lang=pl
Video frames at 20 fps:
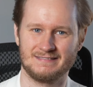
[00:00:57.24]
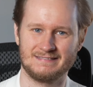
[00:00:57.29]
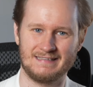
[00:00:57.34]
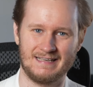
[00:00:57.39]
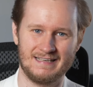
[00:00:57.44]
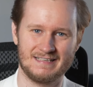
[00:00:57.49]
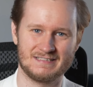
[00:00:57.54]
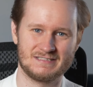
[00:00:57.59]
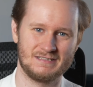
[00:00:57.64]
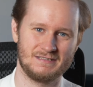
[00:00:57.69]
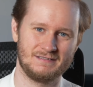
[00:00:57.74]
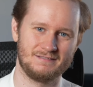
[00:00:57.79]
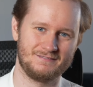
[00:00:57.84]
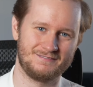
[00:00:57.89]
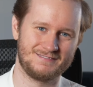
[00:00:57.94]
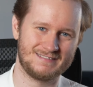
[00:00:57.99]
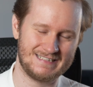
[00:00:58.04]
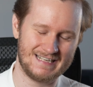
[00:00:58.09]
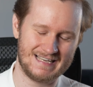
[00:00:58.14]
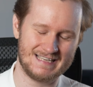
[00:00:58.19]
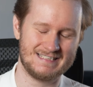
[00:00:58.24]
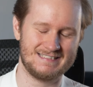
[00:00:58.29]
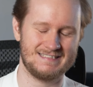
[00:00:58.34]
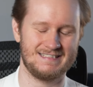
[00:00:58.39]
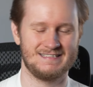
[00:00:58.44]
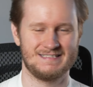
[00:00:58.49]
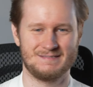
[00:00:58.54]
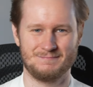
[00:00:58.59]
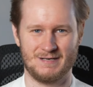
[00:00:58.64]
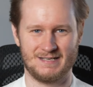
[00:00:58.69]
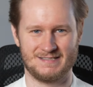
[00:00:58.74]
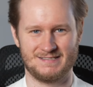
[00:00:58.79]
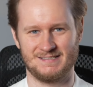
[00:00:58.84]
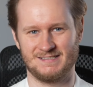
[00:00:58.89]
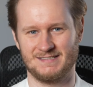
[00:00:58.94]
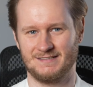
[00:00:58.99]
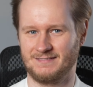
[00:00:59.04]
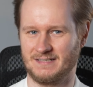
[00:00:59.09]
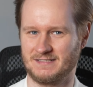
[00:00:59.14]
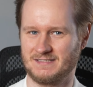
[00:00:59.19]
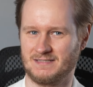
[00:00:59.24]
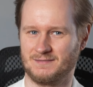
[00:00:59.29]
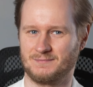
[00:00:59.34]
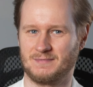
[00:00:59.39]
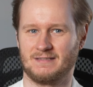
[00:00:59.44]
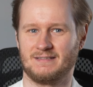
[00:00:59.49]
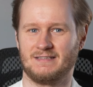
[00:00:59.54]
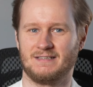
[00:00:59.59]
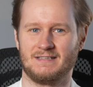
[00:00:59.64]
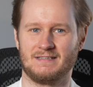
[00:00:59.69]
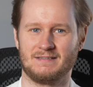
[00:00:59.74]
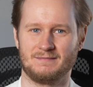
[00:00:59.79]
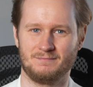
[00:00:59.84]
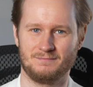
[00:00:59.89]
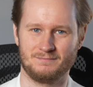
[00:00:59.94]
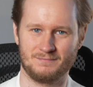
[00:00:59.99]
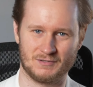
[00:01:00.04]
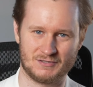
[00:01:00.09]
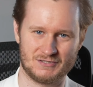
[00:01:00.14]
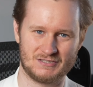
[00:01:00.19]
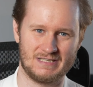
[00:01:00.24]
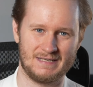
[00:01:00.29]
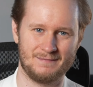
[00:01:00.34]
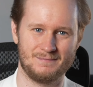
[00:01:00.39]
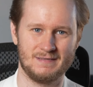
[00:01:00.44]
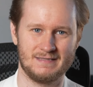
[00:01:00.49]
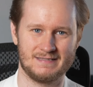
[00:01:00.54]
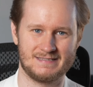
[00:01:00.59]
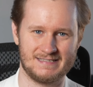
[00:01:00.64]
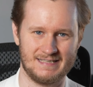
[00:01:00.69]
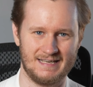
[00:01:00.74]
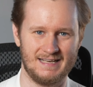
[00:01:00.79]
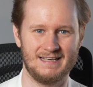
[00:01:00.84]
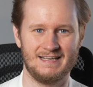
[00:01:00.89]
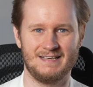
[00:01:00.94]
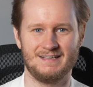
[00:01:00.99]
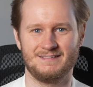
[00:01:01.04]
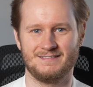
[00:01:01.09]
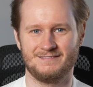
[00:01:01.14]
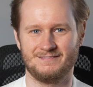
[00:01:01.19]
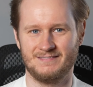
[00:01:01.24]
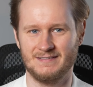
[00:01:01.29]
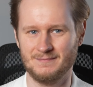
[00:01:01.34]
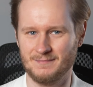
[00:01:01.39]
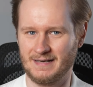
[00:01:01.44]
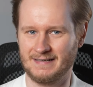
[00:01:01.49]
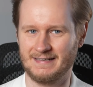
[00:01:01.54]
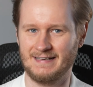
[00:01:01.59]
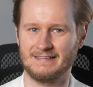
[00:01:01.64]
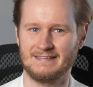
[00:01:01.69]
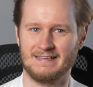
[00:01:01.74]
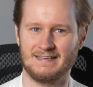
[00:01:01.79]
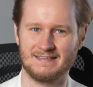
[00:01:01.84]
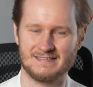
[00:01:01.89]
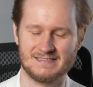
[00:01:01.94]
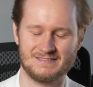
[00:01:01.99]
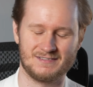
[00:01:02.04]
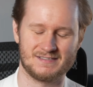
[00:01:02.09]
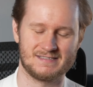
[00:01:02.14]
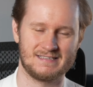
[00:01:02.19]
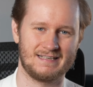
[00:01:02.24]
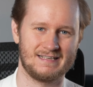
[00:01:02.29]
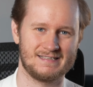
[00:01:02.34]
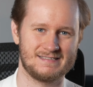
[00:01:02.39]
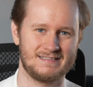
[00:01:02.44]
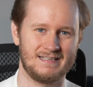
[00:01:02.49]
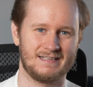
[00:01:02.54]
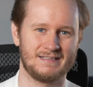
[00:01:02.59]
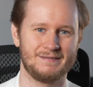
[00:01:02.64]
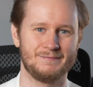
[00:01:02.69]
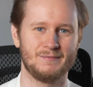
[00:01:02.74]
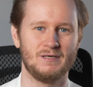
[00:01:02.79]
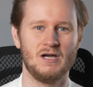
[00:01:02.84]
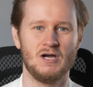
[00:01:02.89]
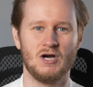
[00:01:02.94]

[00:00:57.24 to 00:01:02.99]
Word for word: należy wcześniej sprecyzować sobie te potrzeby, cele, wymagania związane z danym